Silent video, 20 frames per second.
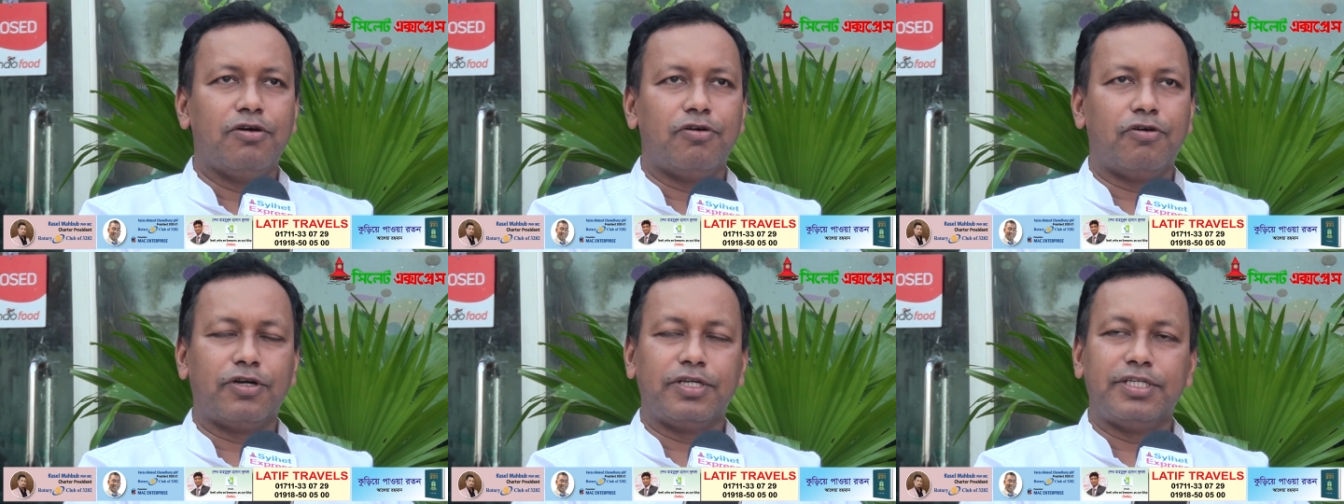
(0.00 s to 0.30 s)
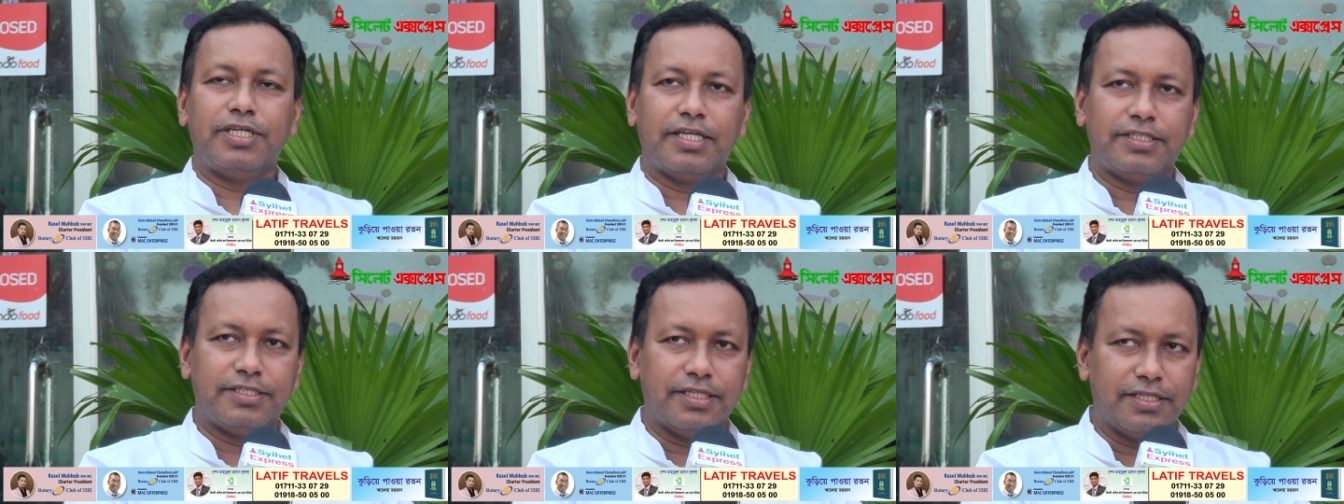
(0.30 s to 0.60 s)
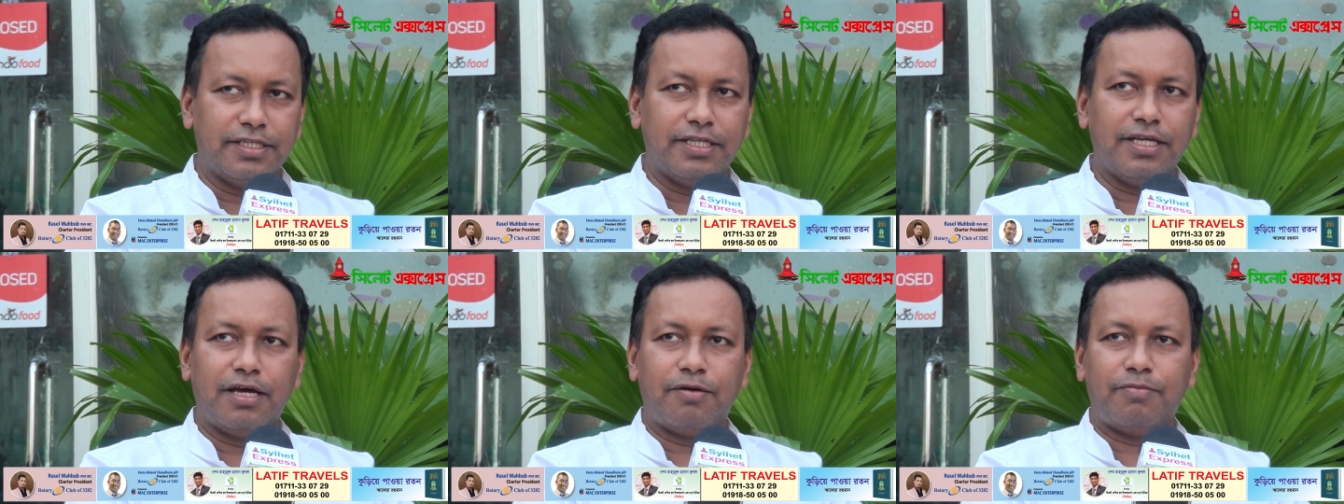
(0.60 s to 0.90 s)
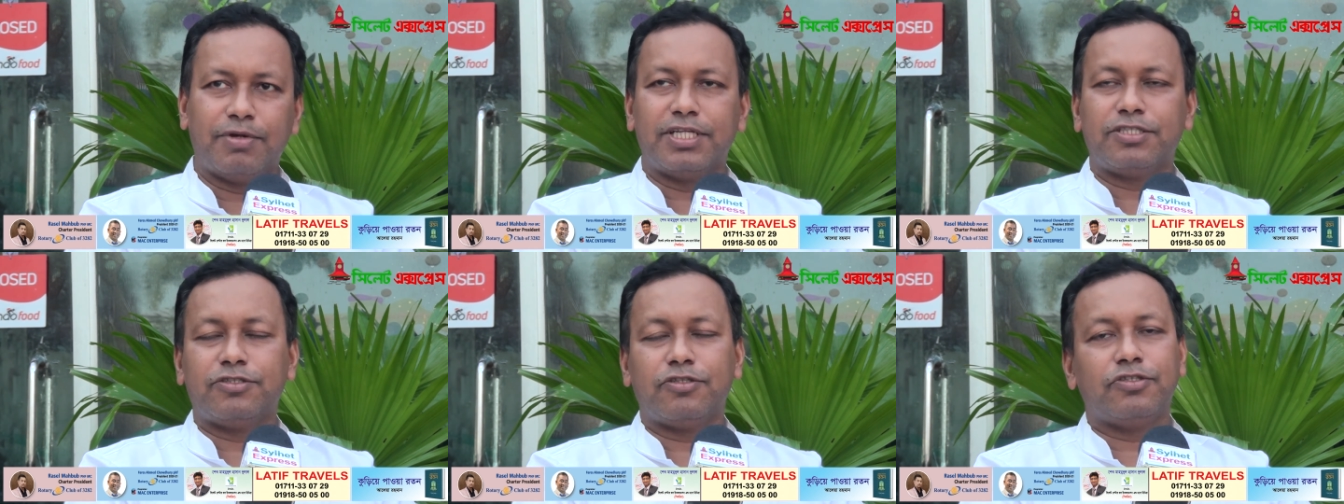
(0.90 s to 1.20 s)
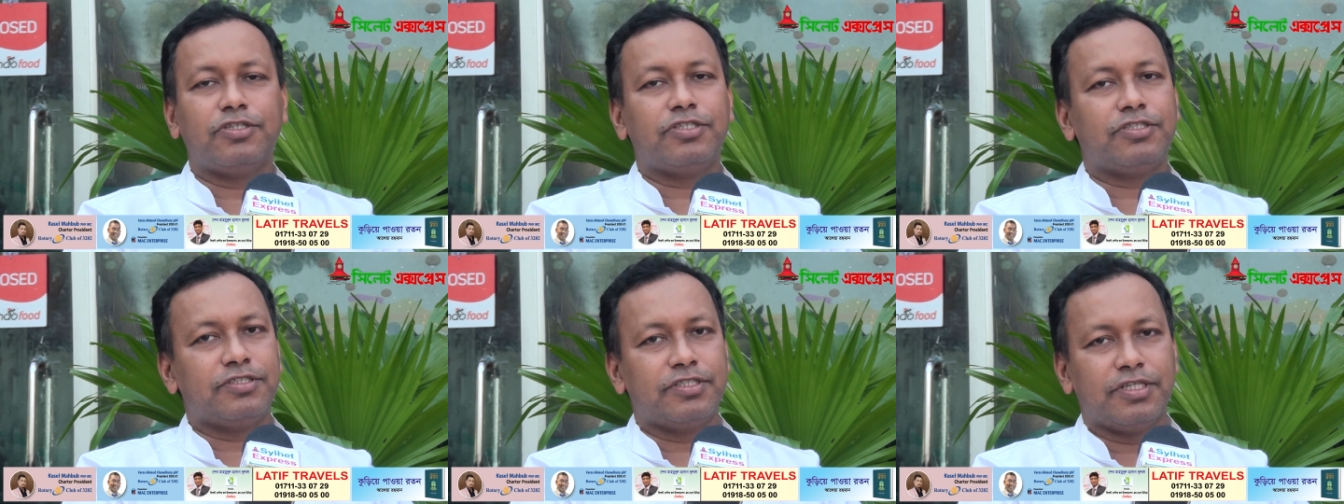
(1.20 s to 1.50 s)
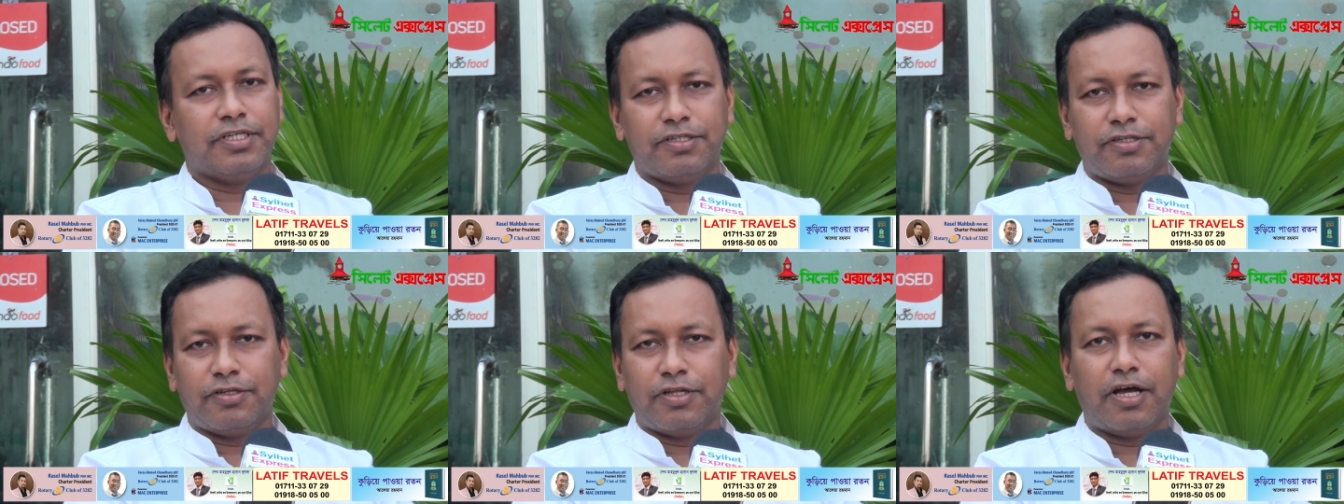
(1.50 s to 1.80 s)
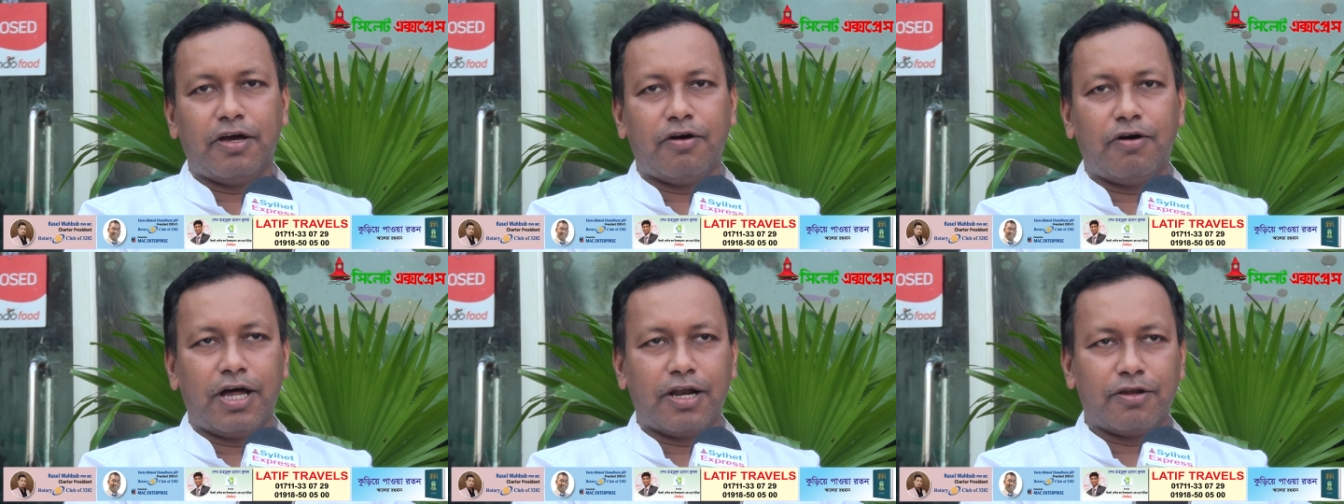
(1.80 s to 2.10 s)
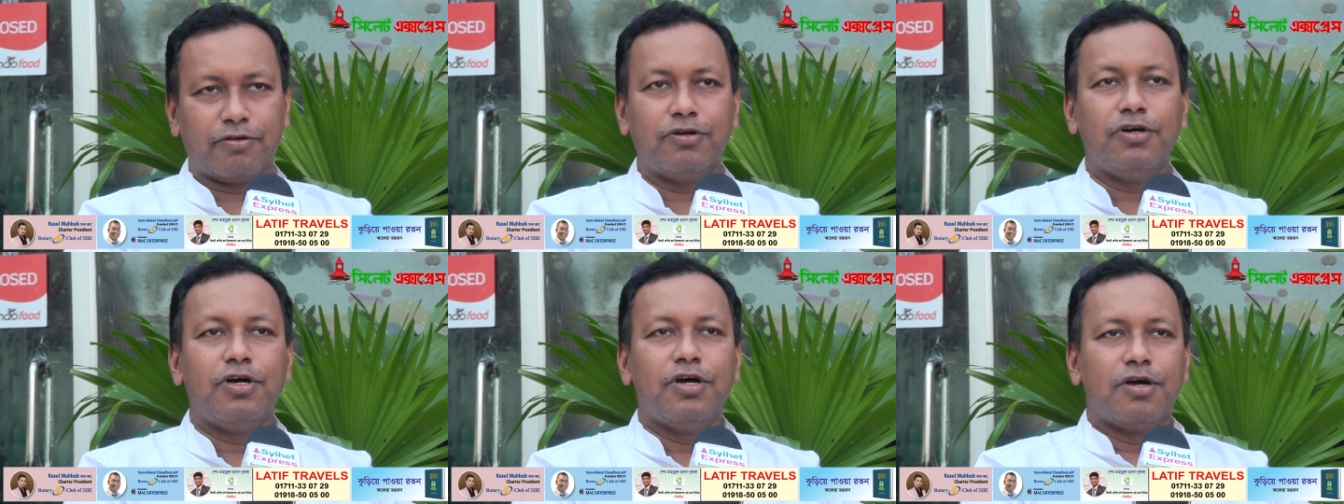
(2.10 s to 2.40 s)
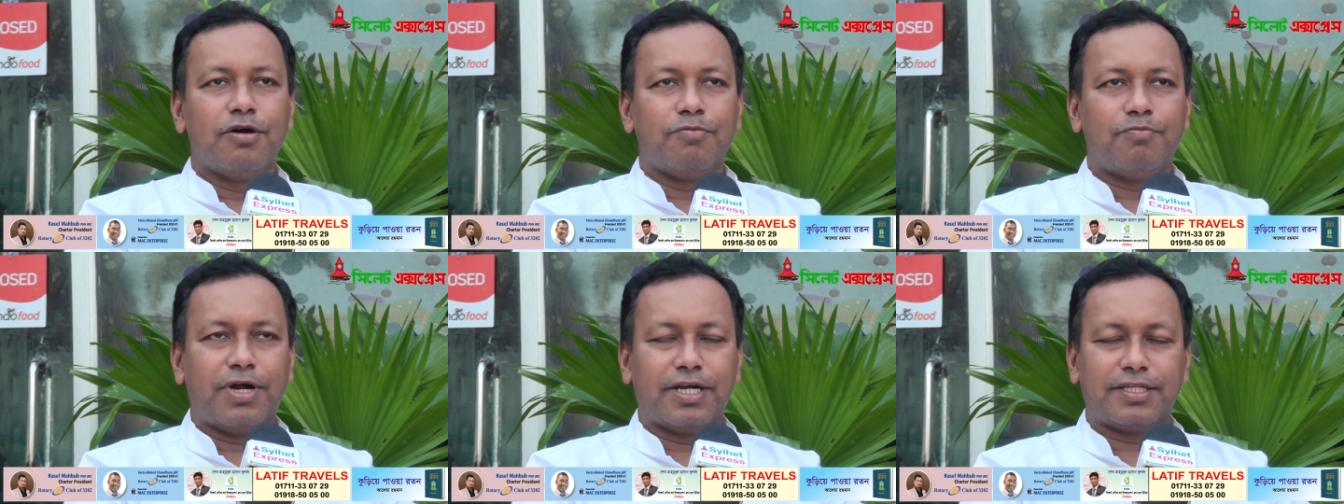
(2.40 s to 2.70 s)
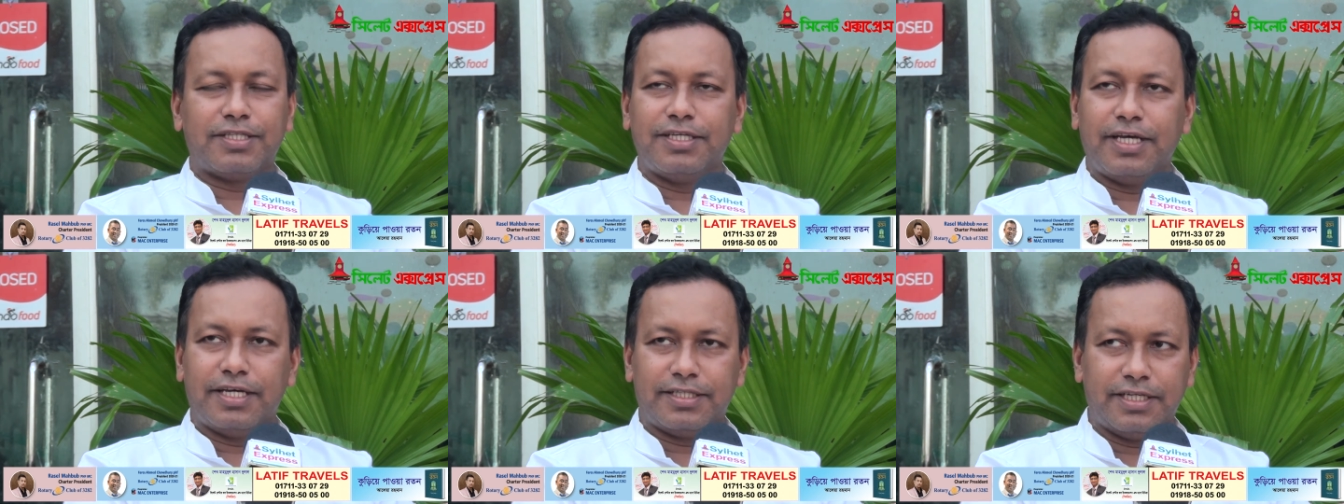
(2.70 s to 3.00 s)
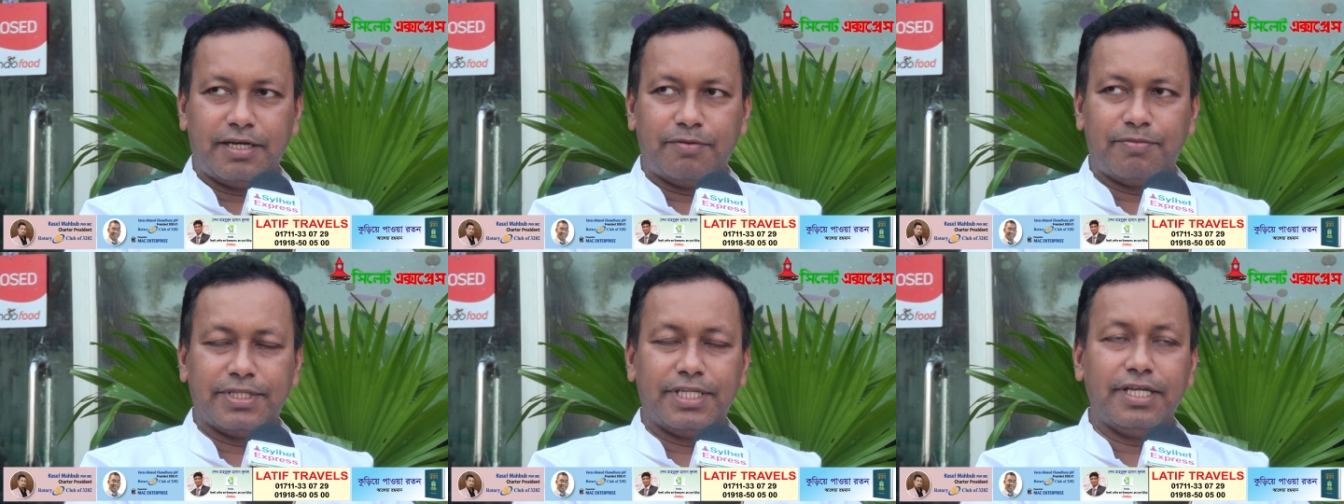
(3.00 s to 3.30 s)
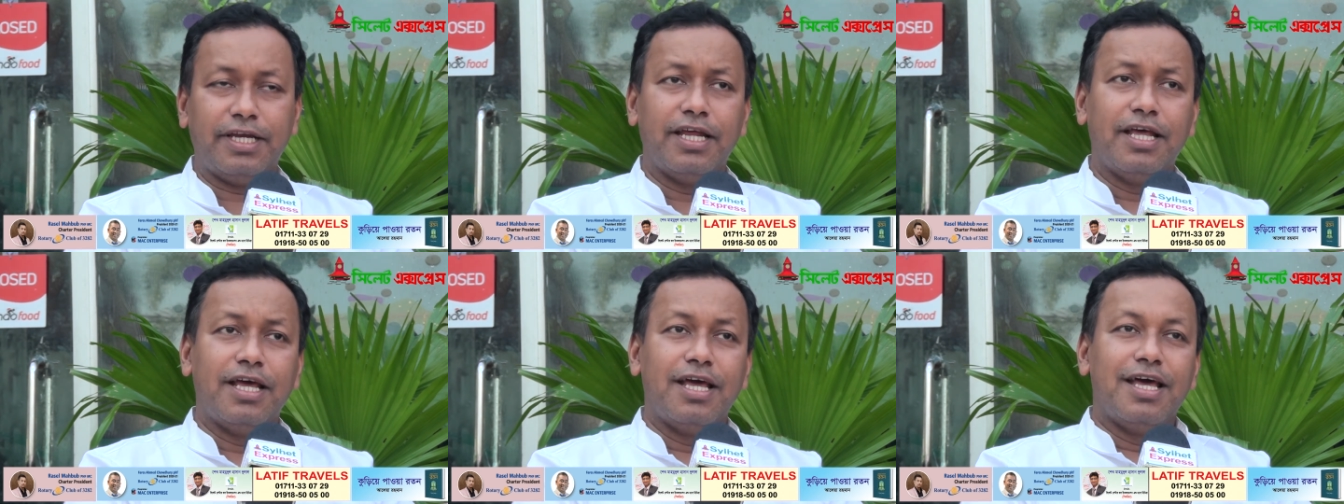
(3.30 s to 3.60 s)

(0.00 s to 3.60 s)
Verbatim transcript: অর্ডিনার সিটিতে আমার অ্যাসোসিয়েট শ্রেণীতে আরও প্রার্থী আছে আমাদের